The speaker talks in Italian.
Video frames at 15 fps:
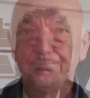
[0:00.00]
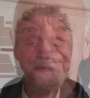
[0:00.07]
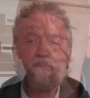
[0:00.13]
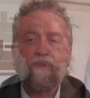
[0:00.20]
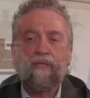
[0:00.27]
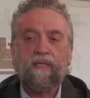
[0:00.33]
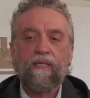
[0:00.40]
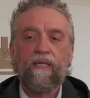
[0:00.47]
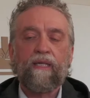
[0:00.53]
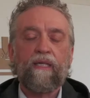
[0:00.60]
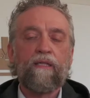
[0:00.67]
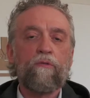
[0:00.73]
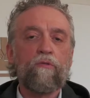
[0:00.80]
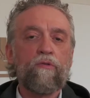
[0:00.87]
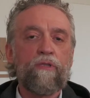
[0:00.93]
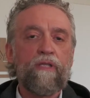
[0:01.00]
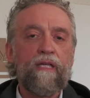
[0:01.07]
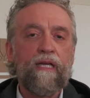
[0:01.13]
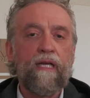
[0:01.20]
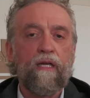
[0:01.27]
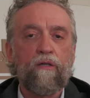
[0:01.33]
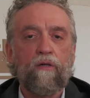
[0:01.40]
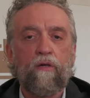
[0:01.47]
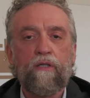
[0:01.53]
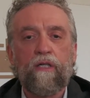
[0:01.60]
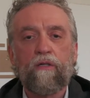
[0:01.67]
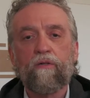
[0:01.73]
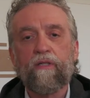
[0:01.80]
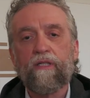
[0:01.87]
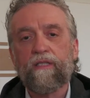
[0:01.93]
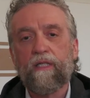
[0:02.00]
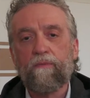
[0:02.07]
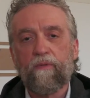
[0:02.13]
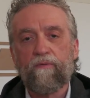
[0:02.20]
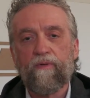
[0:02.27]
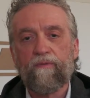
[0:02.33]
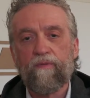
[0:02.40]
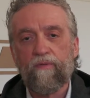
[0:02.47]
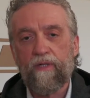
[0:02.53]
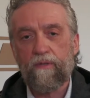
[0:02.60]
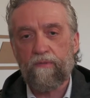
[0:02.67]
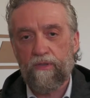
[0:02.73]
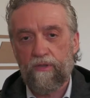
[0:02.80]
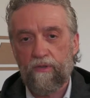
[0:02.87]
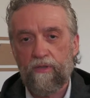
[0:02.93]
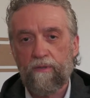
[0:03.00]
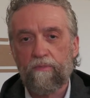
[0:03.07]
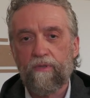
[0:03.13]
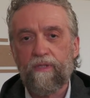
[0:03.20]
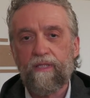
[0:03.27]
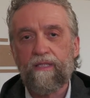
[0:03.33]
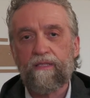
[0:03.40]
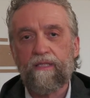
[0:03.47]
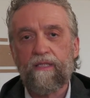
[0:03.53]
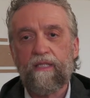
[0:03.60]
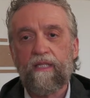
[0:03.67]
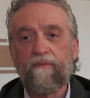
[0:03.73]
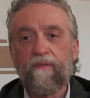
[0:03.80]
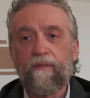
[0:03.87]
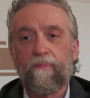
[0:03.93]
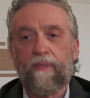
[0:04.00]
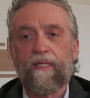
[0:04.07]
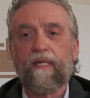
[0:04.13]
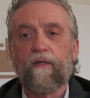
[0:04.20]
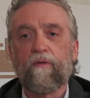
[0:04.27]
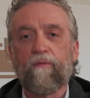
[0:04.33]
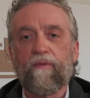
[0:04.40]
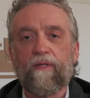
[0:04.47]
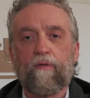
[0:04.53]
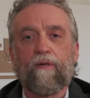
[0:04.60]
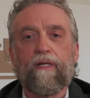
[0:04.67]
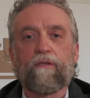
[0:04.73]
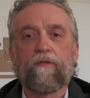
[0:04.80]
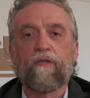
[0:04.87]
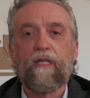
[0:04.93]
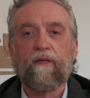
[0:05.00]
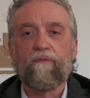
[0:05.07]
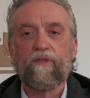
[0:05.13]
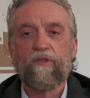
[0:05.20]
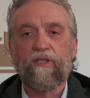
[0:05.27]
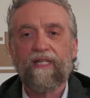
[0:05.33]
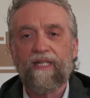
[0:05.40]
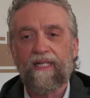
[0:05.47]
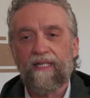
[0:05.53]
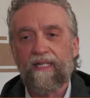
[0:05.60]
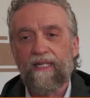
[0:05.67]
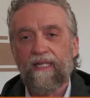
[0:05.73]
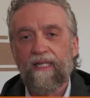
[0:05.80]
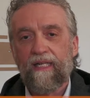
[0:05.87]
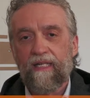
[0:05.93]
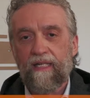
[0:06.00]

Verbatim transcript: API Industria accoglie con estremo favore questo tipo di iniziativa perché non fanno altro che avvicinare